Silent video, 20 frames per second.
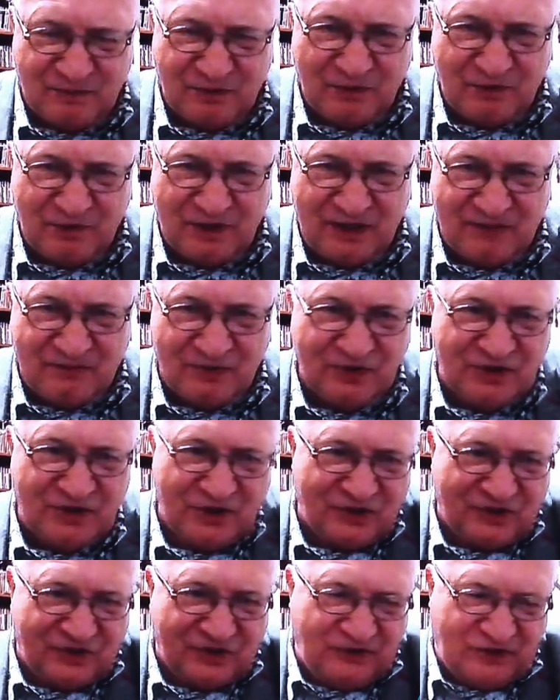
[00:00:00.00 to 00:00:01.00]
problemu,
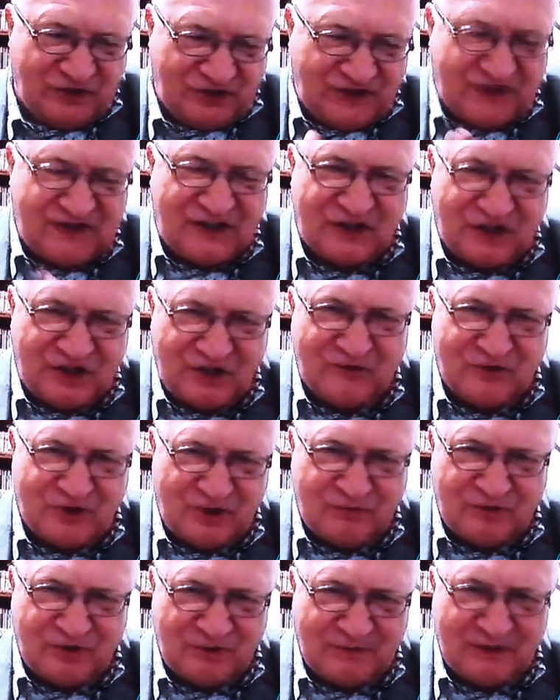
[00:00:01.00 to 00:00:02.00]
gdzie oczywiście zdarzają
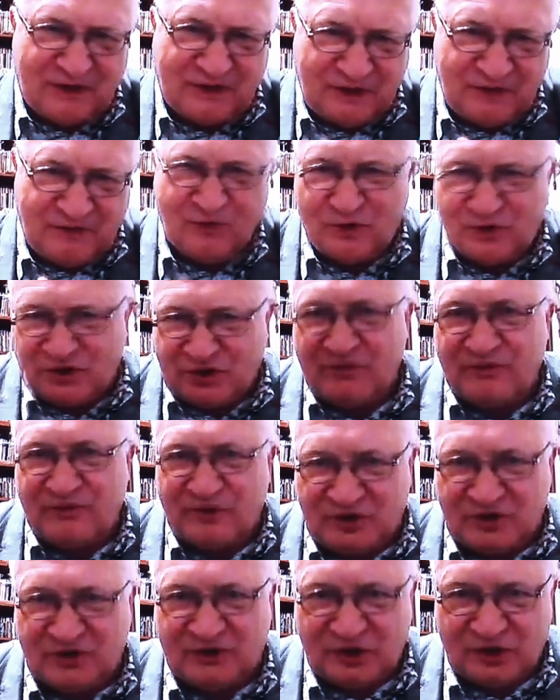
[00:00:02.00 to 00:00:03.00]
się przypadki młodsze,
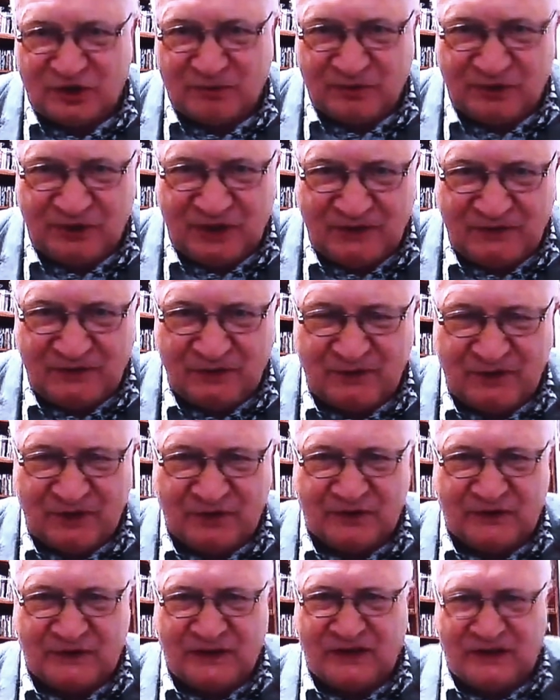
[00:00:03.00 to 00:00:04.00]
bo się też pojawią
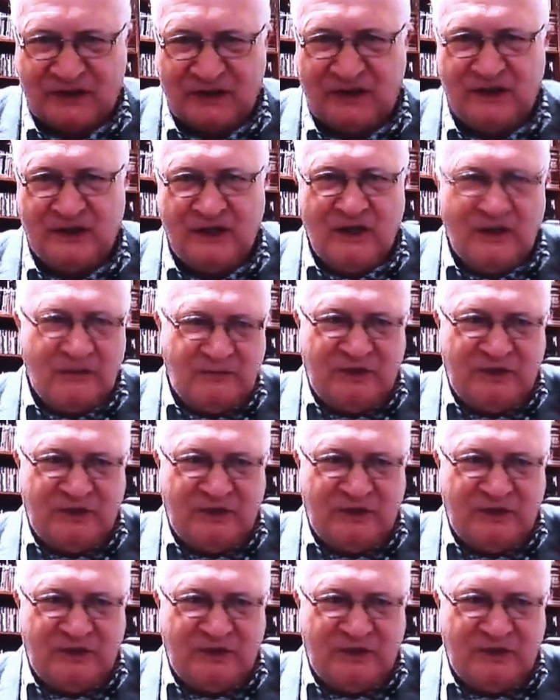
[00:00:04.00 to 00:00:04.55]
jako takie.